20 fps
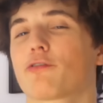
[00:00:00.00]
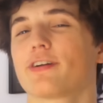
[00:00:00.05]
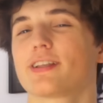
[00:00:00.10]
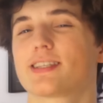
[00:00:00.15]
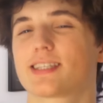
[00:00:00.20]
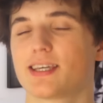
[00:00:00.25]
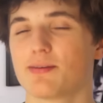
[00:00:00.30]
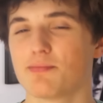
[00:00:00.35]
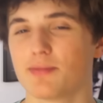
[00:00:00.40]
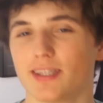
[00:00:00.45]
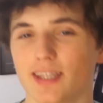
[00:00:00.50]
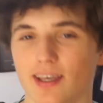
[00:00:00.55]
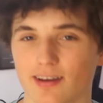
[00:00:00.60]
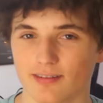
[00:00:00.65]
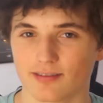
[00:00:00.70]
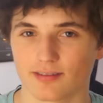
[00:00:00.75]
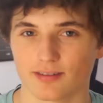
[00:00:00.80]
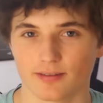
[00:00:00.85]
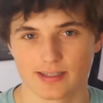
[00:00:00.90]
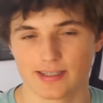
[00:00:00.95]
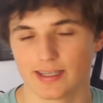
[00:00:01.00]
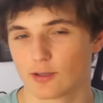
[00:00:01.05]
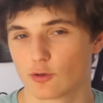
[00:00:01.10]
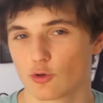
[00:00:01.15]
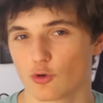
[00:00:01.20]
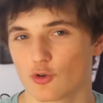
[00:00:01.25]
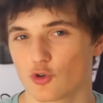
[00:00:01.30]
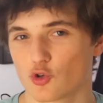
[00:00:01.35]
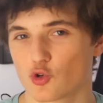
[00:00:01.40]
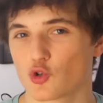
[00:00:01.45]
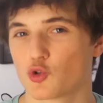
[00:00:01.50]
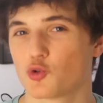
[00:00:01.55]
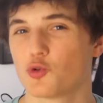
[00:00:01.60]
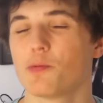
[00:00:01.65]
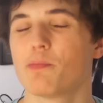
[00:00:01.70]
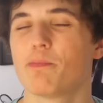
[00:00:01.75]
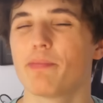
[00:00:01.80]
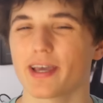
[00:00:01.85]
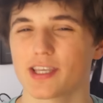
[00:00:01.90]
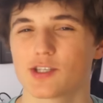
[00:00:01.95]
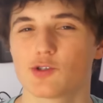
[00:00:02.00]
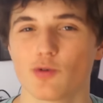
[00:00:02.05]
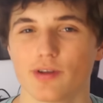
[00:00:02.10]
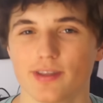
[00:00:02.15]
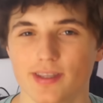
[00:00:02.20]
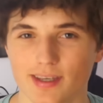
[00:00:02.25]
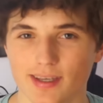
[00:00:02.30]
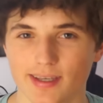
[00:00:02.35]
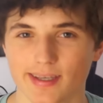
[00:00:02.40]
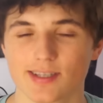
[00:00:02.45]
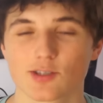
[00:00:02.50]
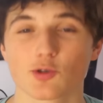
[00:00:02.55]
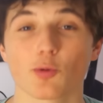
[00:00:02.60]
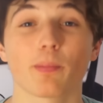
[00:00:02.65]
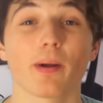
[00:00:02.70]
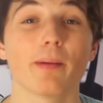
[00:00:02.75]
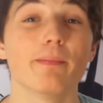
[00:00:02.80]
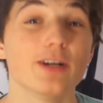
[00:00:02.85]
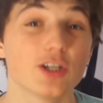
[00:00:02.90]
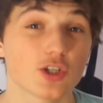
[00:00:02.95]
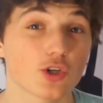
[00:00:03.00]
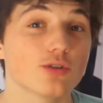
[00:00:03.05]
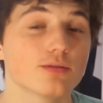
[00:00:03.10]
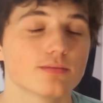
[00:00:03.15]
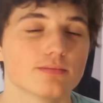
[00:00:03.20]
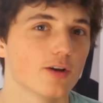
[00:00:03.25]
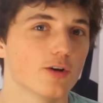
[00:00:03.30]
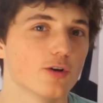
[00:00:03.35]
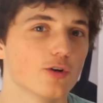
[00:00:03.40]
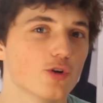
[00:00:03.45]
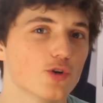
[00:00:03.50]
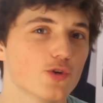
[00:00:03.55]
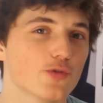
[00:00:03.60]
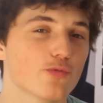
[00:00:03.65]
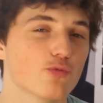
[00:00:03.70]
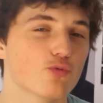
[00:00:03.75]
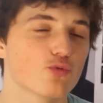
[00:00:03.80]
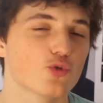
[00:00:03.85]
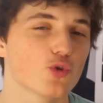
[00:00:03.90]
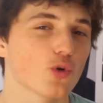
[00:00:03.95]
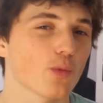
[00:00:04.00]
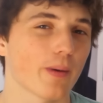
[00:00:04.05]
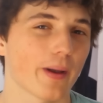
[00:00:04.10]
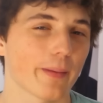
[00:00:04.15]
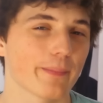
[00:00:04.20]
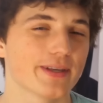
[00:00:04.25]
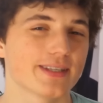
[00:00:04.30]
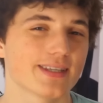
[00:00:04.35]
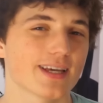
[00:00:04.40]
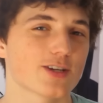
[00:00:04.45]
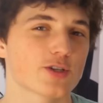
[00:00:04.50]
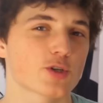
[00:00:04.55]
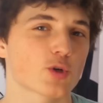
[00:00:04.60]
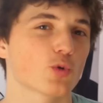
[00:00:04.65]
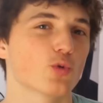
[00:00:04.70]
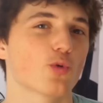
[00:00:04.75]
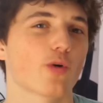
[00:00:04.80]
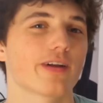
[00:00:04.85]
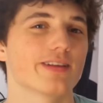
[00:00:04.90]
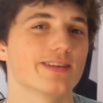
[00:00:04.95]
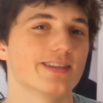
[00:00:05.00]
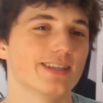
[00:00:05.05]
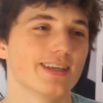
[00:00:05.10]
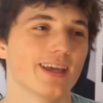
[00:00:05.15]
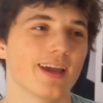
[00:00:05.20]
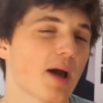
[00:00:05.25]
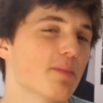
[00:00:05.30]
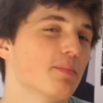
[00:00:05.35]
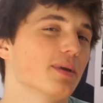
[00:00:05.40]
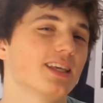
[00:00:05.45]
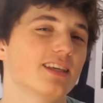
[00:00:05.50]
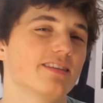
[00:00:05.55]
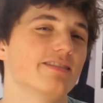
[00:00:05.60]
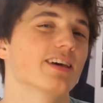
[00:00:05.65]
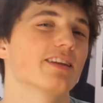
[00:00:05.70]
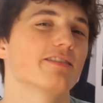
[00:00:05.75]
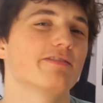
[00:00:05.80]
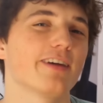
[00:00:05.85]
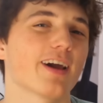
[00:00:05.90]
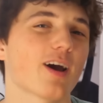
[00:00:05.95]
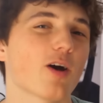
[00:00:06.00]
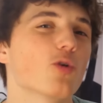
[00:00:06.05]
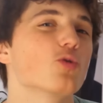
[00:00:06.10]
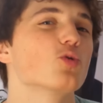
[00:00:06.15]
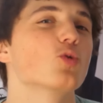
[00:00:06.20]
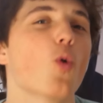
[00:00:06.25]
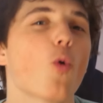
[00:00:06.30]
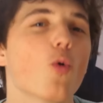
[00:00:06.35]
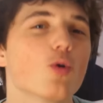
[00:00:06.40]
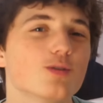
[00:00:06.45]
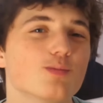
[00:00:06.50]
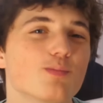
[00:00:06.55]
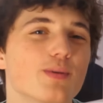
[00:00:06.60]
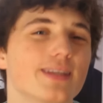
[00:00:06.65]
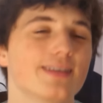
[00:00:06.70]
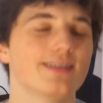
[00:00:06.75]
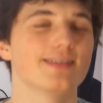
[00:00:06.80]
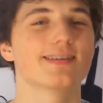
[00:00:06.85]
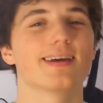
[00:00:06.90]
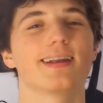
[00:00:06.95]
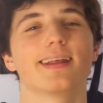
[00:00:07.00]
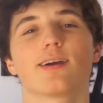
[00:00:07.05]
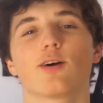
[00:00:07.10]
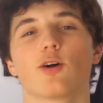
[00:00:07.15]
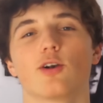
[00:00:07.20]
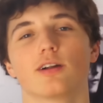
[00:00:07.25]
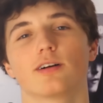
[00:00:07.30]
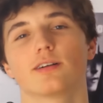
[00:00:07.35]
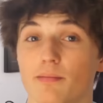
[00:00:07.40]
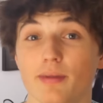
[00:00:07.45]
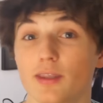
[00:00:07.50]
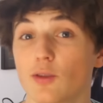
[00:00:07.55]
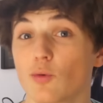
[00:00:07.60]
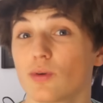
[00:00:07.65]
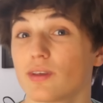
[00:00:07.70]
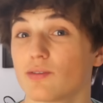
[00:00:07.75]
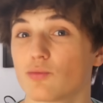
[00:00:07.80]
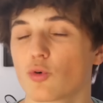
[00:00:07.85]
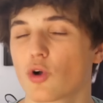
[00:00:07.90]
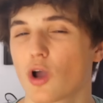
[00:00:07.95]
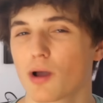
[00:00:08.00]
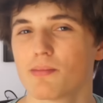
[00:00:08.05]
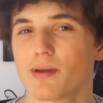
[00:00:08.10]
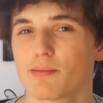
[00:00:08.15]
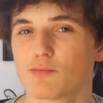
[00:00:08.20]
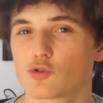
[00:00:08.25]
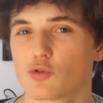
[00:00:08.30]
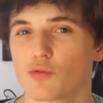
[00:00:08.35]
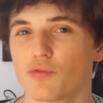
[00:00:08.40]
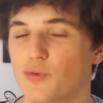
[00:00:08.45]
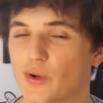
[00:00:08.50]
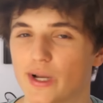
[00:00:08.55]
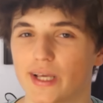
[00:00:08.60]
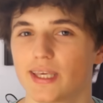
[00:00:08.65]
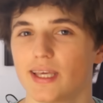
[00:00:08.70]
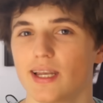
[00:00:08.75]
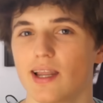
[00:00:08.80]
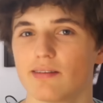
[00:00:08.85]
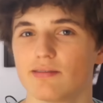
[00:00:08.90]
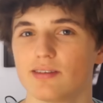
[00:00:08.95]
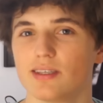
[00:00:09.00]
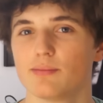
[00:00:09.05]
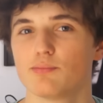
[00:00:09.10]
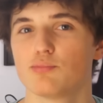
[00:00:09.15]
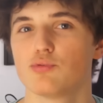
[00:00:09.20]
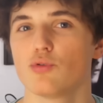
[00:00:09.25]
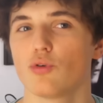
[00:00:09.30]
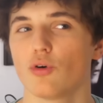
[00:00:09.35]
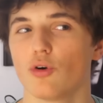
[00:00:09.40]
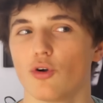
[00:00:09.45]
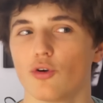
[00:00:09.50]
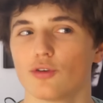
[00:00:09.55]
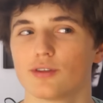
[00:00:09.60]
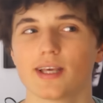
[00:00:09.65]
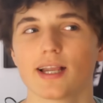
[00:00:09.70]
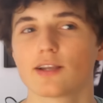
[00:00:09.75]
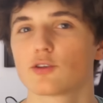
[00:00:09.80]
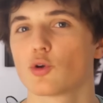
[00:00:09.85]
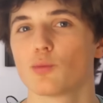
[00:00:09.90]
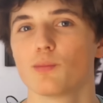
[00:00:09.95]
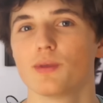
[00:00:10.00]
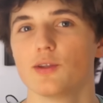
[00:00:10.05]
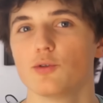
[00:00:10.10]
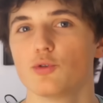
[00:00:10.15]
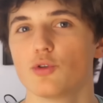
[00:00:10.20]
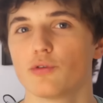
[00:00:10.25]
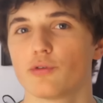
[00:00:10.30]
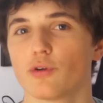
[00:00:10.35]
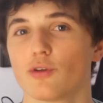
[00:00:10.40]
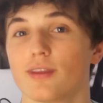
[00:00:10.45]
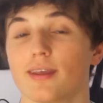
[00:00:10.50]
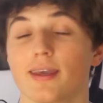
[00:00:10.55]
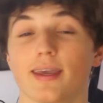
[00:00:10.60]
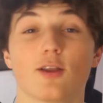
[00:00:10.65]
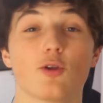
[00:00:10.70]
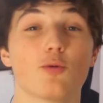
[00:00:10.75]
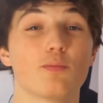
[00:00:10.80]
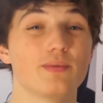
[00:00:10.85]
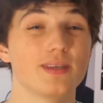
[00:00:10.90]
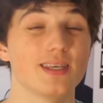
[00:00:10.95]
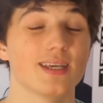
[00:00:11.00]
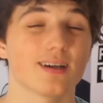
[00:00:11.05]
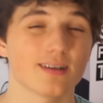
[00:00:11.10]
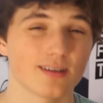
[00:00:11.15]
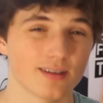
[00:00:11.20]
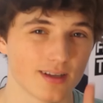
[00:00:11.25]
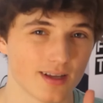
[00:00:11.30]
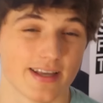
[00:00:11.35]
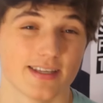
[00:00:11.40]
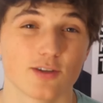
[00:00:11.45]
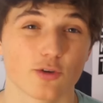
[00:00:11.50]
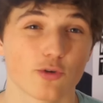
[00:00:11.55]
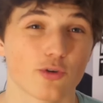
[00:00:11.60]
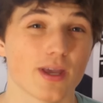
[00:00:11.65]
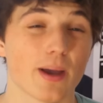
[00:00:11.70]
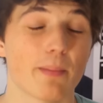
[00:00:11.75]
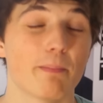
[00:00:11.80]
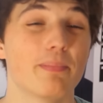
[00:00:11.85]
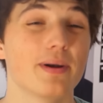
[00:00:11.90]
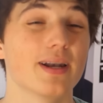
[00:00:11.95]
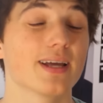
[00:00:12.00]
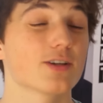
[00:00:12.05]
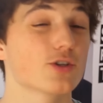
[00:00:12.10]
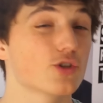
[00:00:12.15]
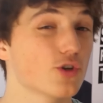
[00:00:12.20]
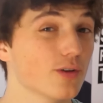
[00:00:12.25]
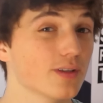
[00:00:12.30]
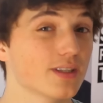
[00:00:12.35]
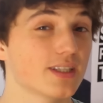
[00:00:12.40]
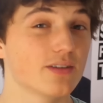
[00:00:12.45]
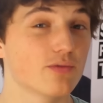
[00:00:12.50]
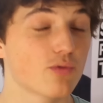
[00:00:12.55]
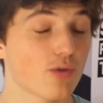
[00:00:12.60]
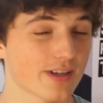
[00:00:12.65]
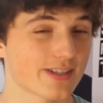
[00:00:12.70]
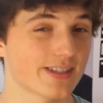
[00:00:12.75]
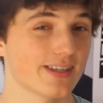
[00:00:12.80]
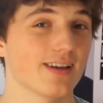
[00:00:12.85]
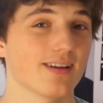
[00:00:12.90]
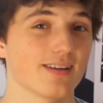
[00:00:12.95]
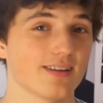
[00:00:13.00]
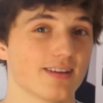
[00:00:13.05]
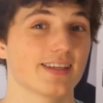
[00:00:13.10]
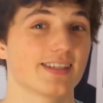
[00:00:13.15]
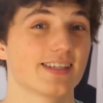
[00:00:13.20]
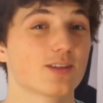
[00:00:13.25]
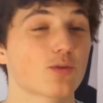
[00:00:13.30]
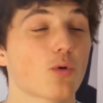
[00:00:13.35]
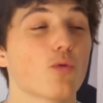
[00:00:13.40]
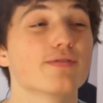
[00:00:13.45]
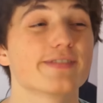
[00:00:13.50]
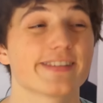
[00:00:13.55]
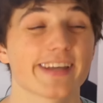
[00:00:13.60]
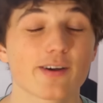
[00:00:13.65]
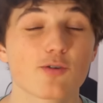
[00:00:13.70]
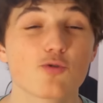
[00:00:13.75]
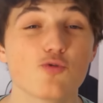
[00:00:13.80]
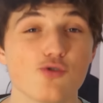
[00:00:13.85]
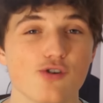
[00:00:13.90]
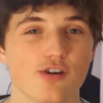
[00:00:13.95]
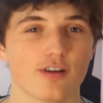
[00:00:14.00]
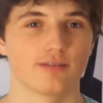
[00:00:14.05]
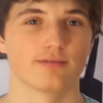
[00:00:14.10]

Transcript: fait, ce qui m'énerve, c'est que je suis persuadé qu'ils sont pas méchants. Euh, je vous jure, par message, on aurait dit un mec qui vient de faire une grosse bêtise à l'école. Mais non, ils vont quand même se flinguer la vie pour euh, quelques minutes de fun. Et le pire, c'est qu'il y a plein de jeunes qui voient ça et qui trouvent ça cool.